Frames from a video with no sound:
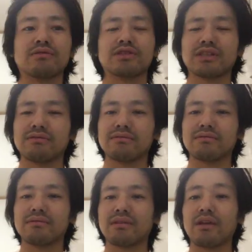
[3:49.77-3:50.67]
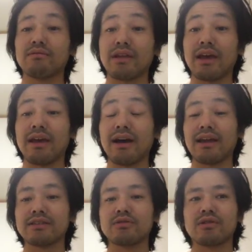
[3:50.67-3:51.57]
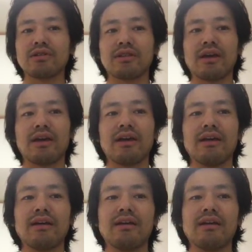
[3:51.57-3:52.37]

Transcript: うとしちゃうっていうね話を聞いて